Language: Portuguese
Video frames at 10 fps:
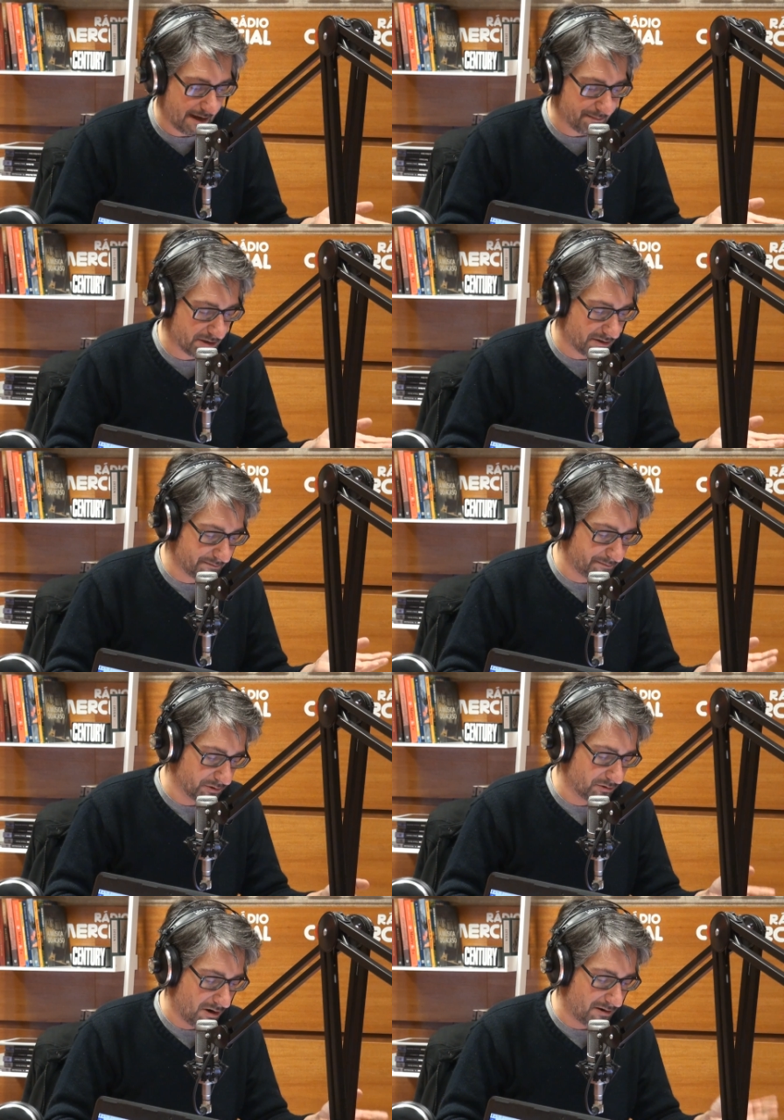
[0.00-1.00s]

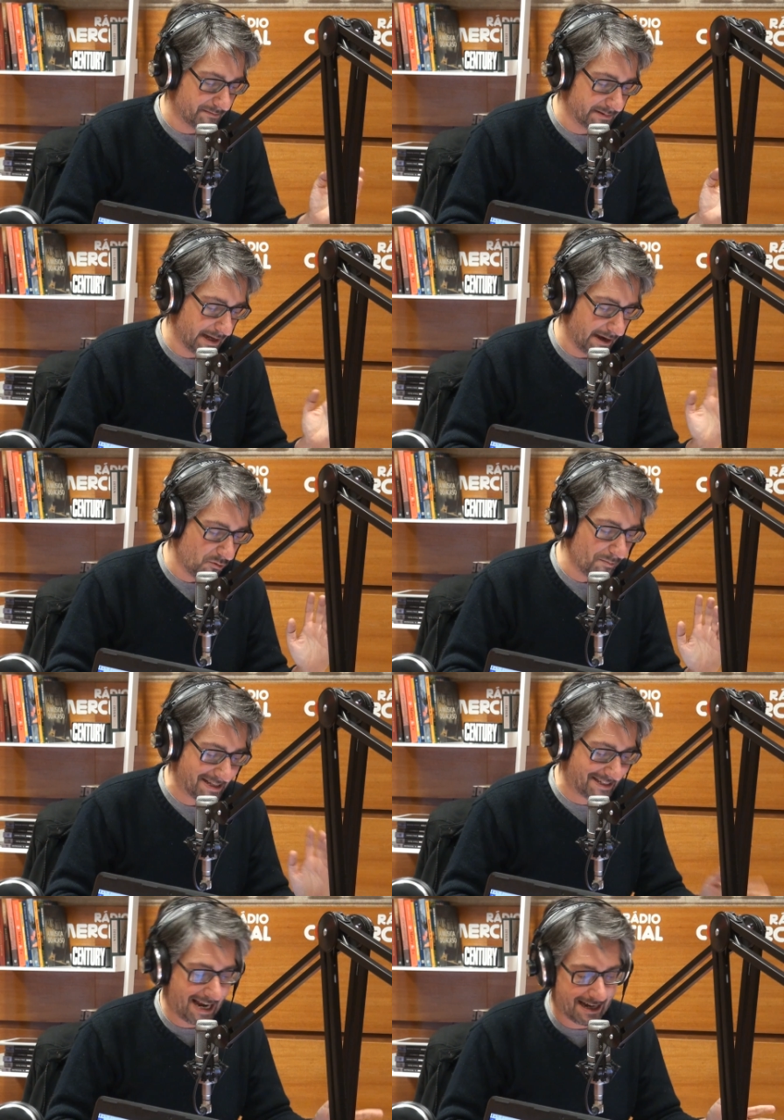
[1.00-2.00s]
Amazon.com a uma
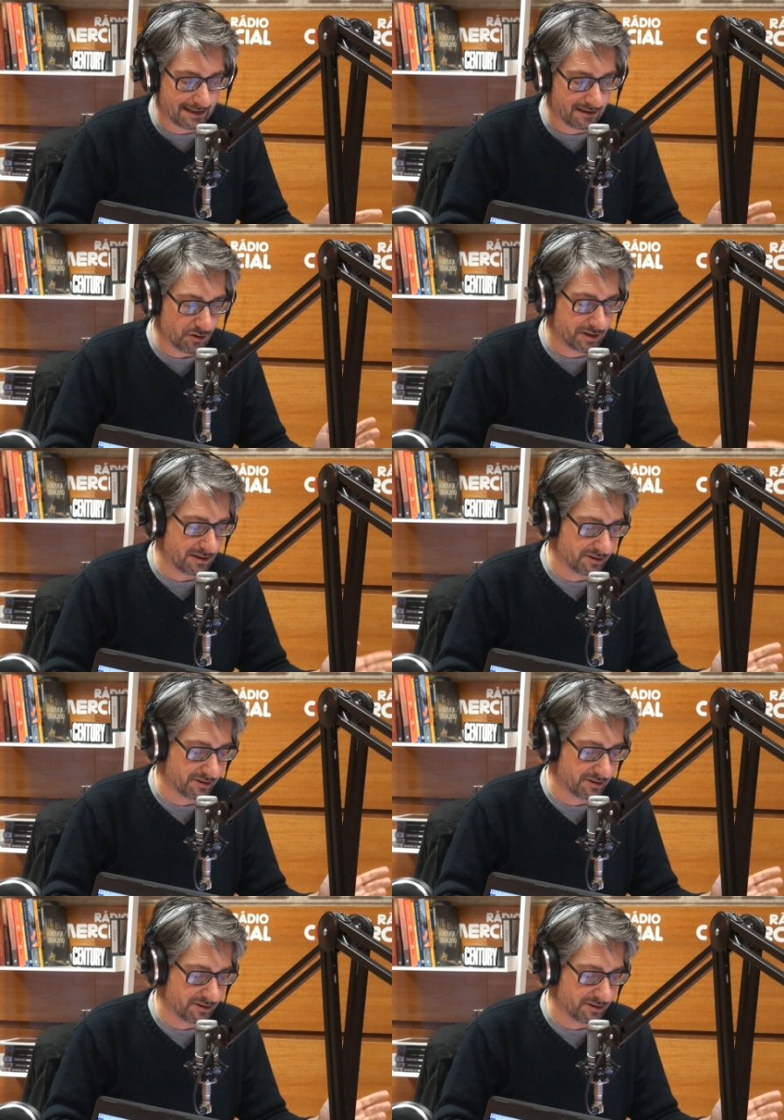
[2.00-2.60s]
saca de 2,5